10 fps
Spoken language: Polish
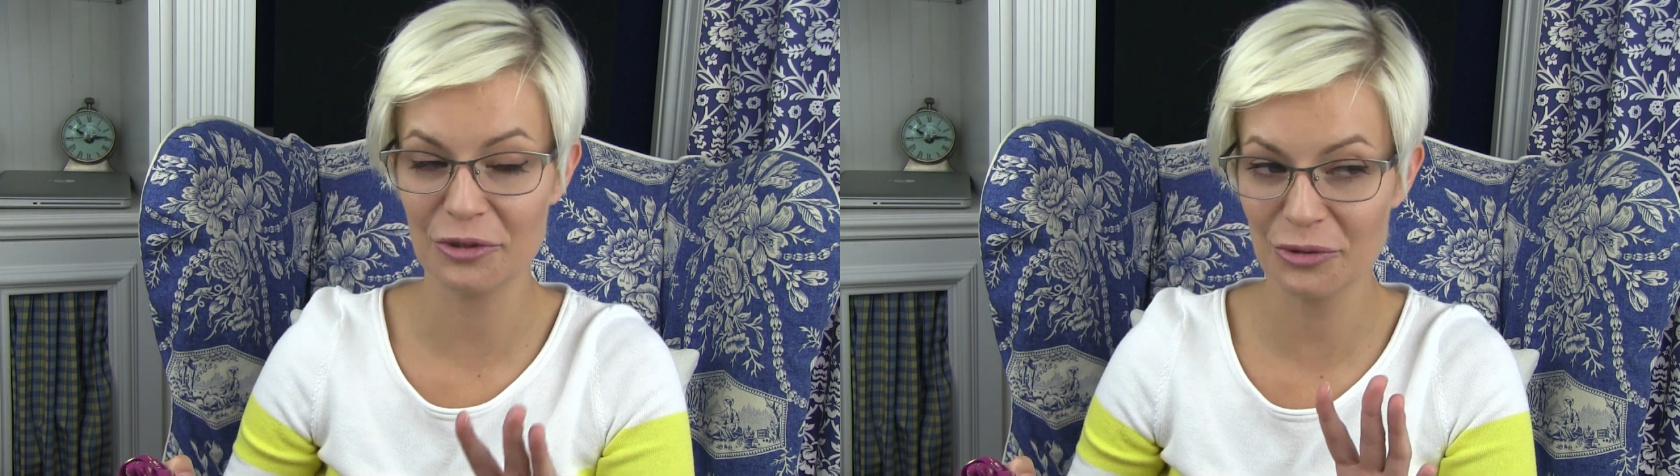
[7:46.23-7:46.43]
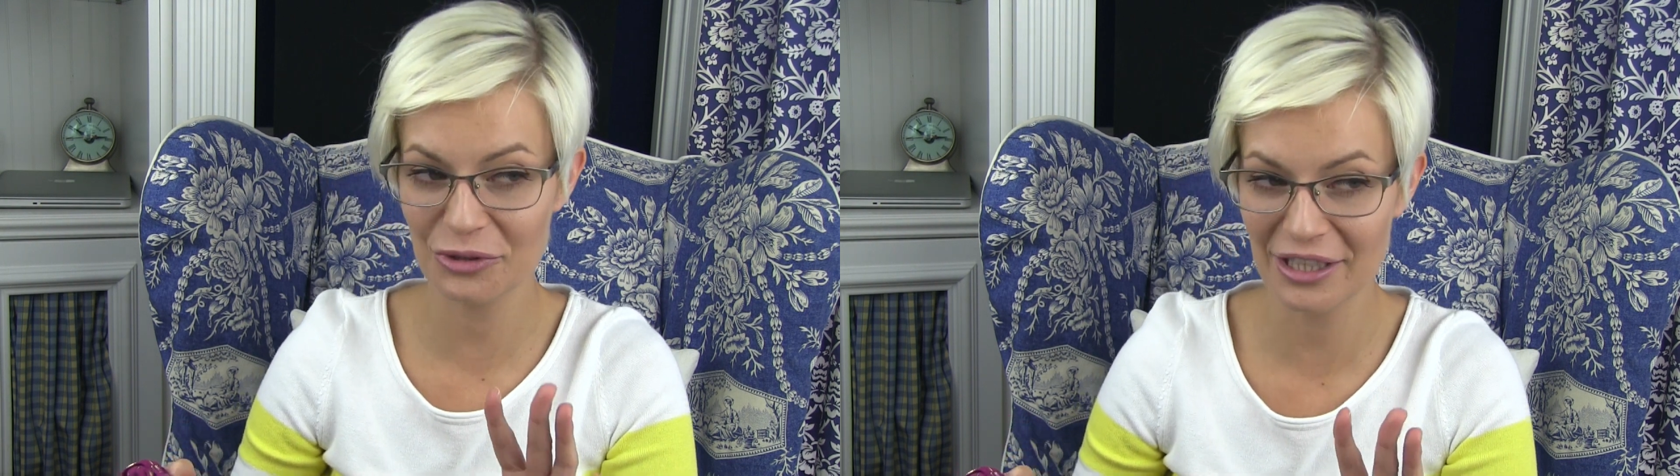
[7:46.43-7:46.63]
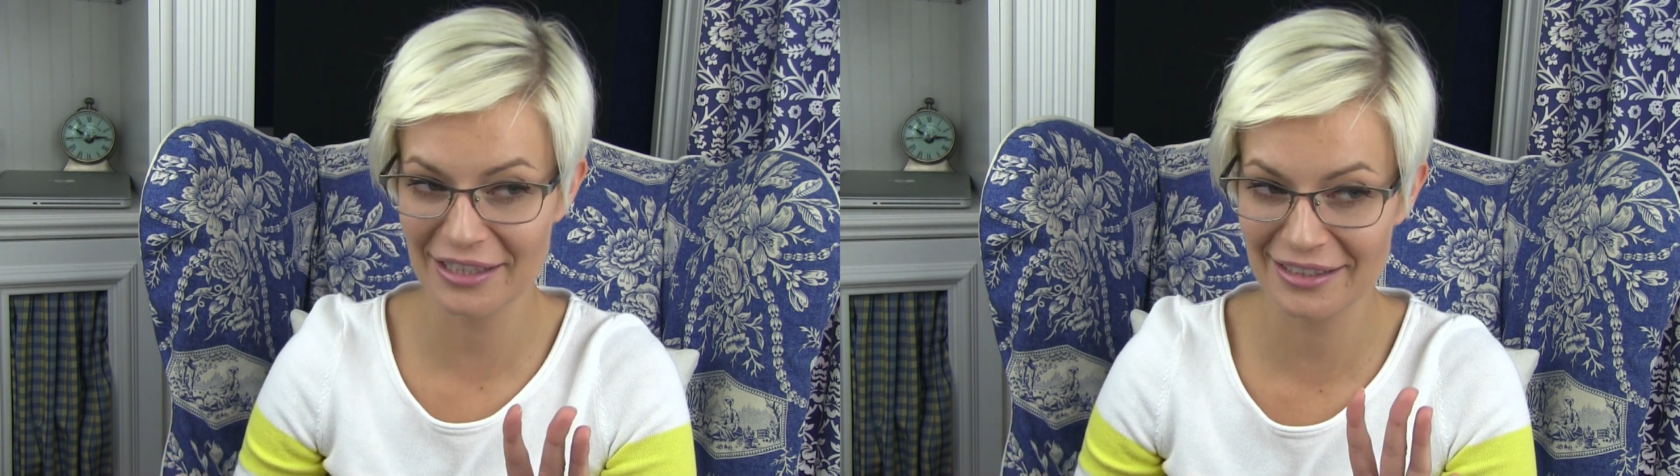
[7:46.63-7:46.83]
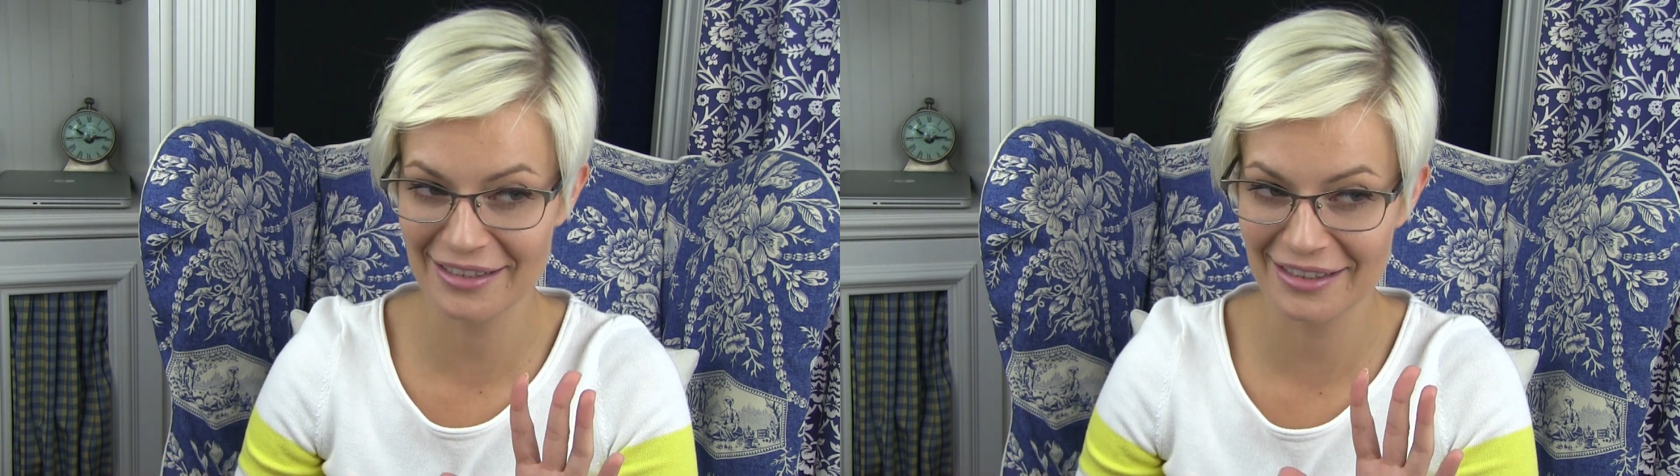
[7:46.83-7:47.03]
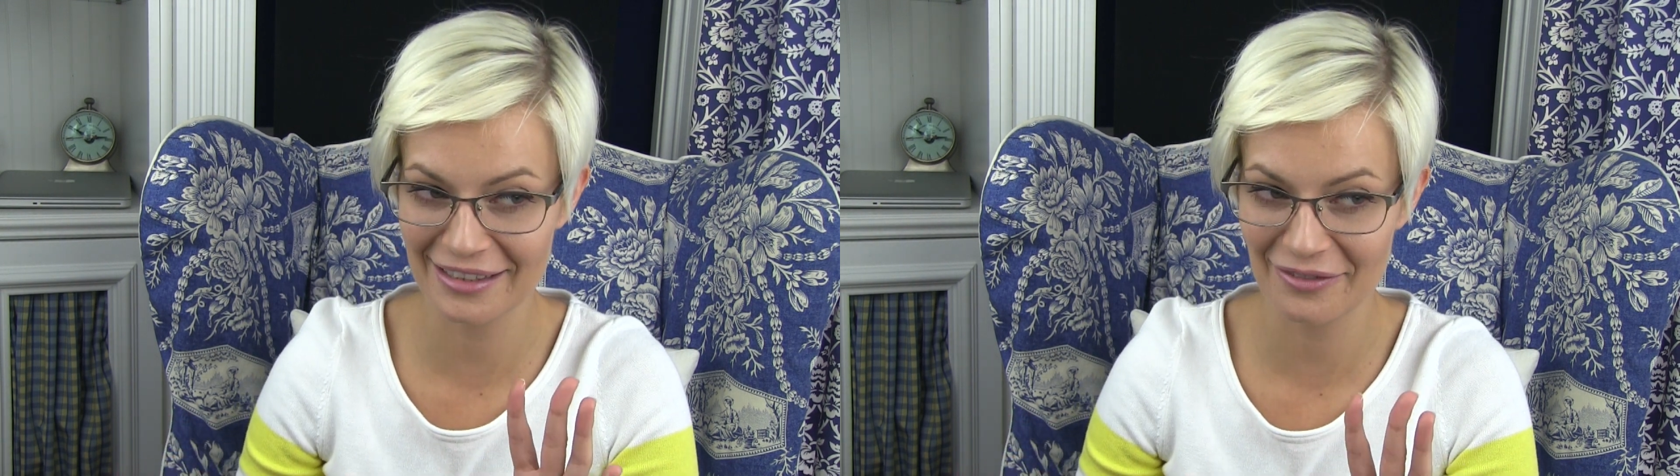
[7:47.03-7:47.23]
i już tak się
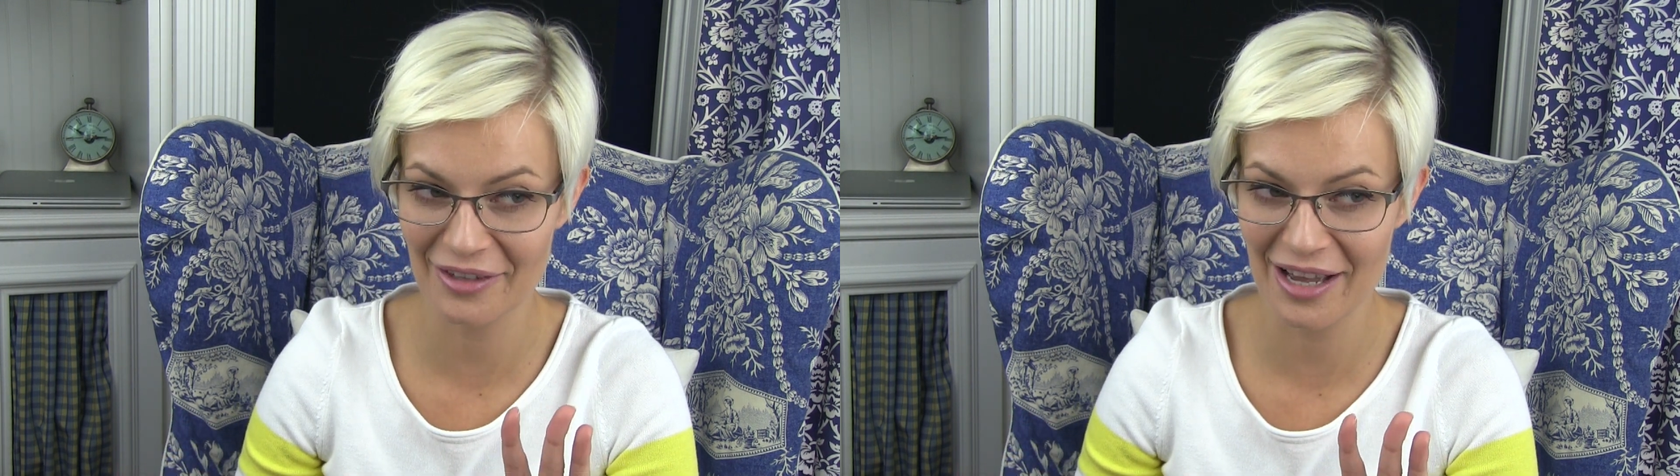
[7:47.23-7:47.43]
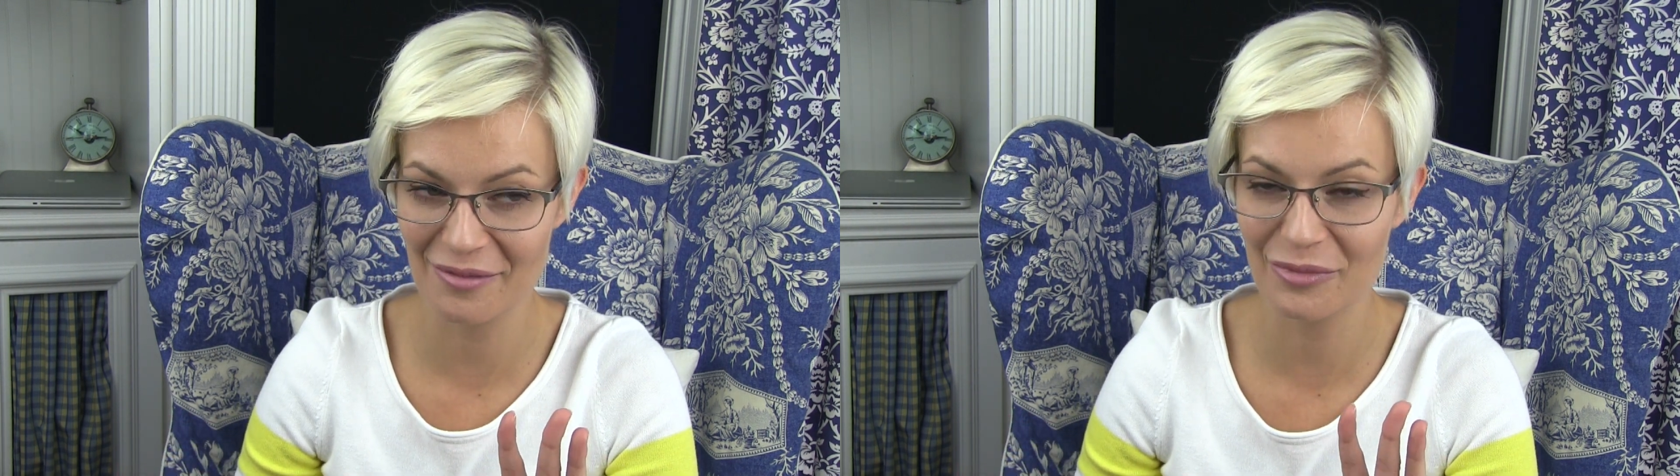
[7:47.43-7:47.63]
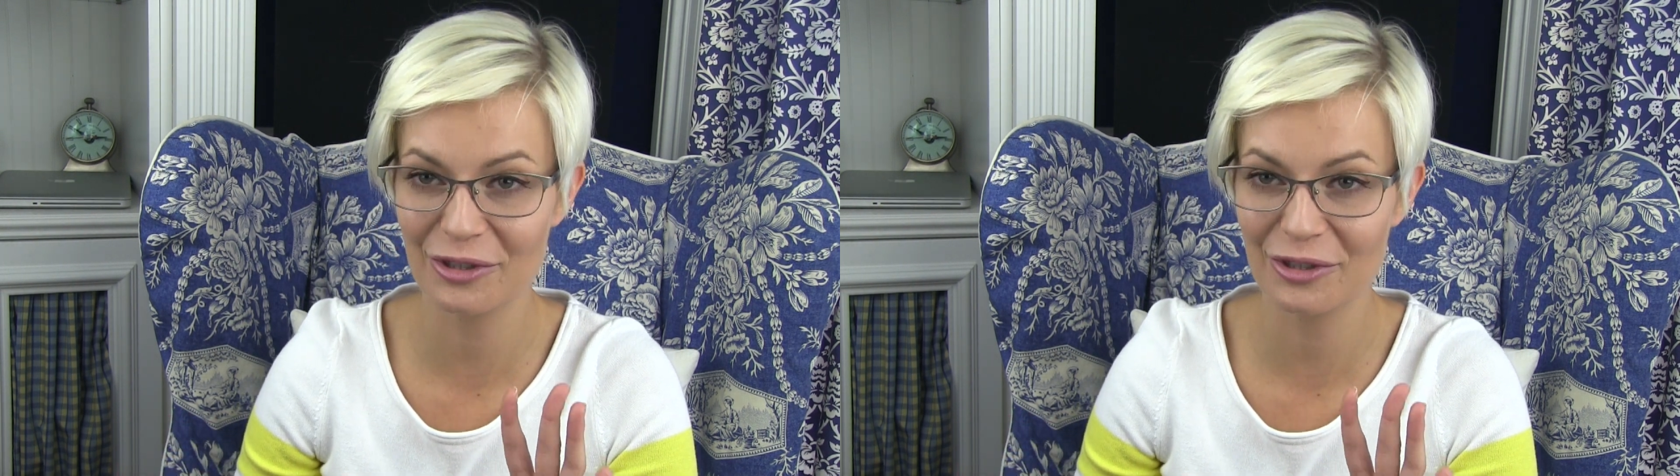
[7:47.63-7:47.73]
zastanawiałam,